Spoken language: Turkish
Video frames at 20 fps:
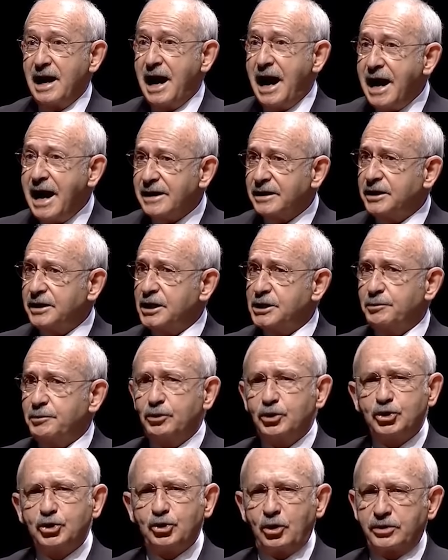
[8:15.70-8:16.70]

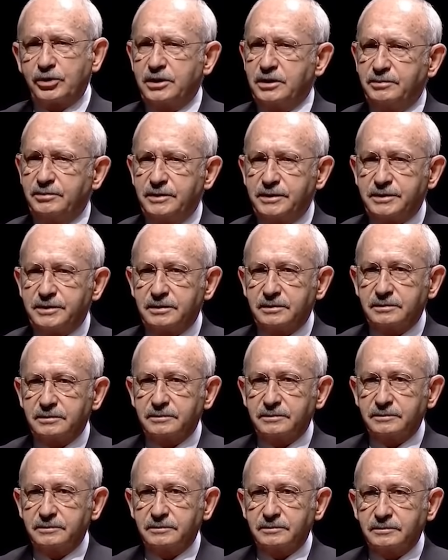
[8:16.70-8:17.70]
Herkes bunu çok iyi bilsin.
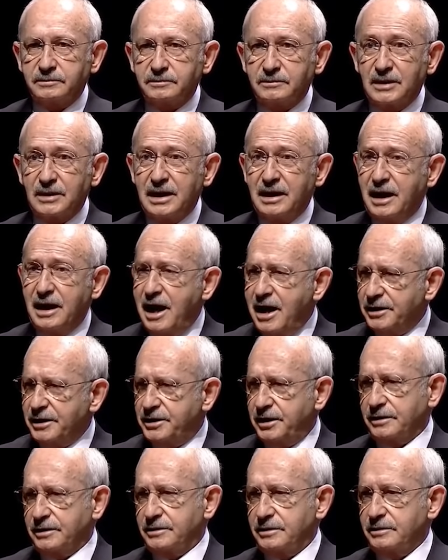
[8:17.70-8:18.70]

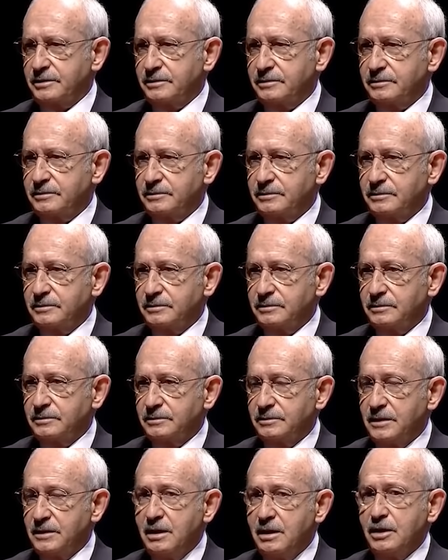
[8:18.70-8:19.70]
Herkes.
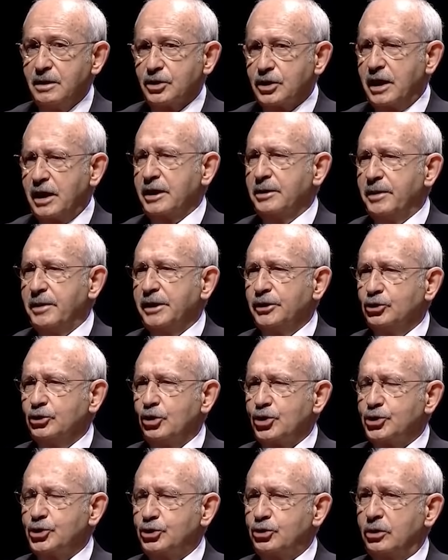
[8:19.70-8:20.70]

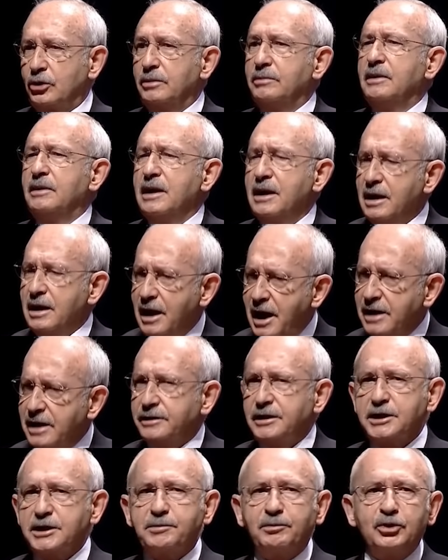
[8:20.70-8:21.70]
Garibanın dostuyum.
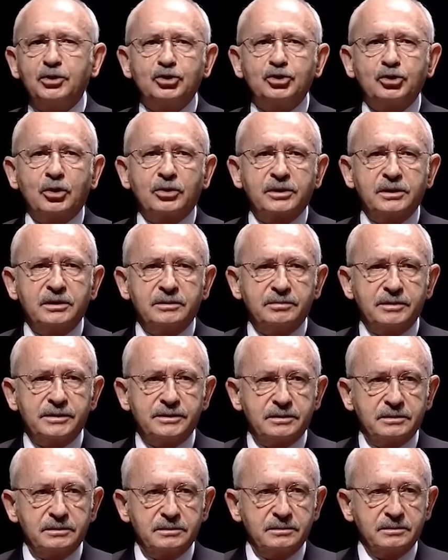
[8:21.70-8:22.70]
Herkes bunu çok iyi
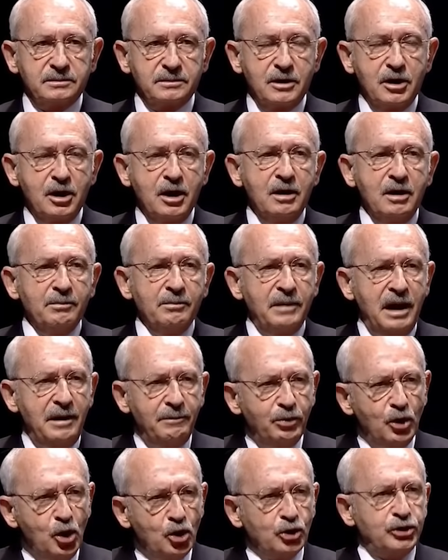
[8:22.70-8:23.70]
bilsin.
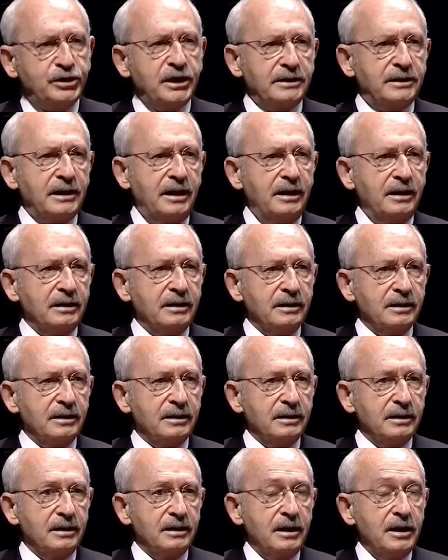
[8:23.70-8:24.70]
Ben bu ülkede
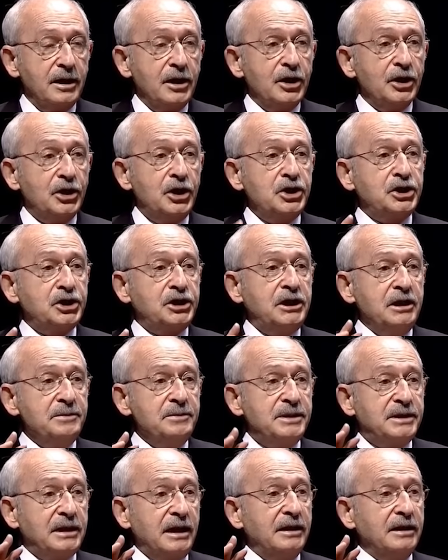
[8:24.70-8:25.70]
hiç
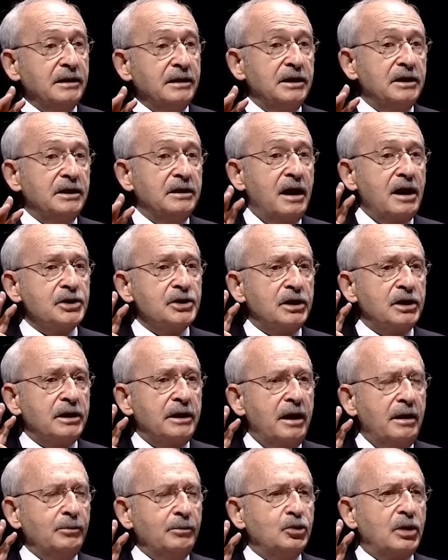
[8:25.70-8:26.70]
kimsenin
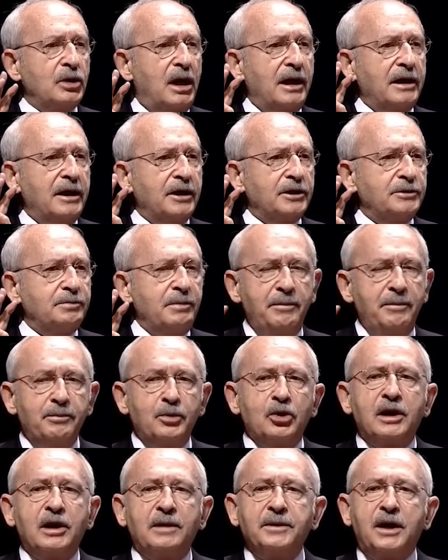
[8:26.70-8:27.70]
inancına müdahale etmem.
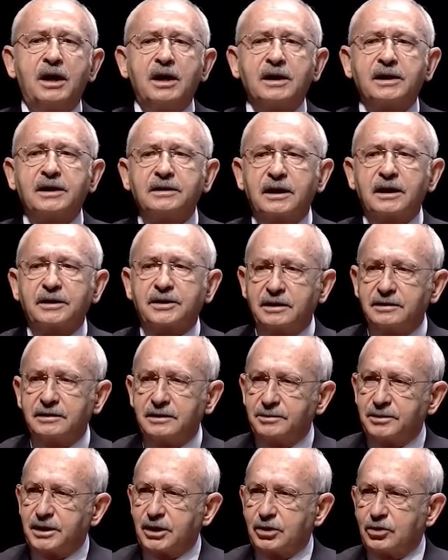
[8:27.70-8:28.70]
Böyle bir hakkı da
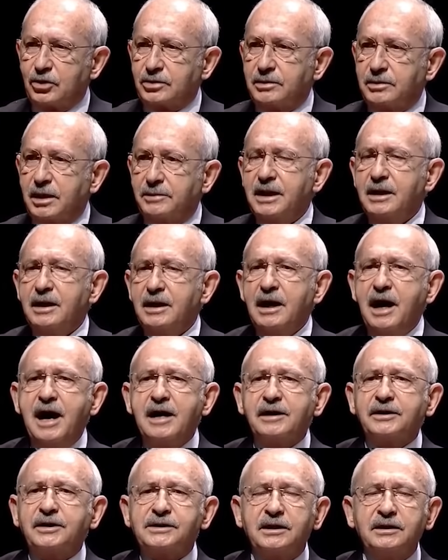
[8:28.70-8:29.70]
kendimde görmem.
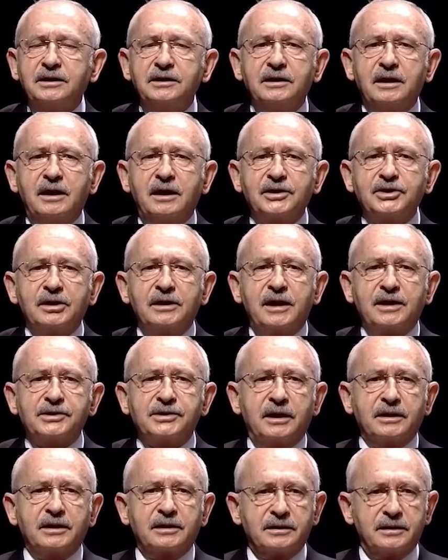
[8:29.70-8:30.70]
Herkesin inancına
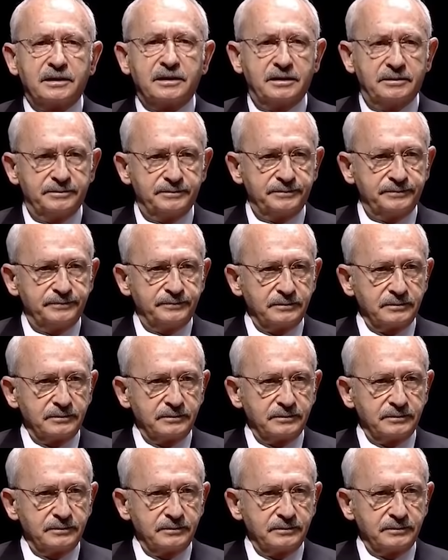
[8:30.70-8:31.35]
saygılıyım.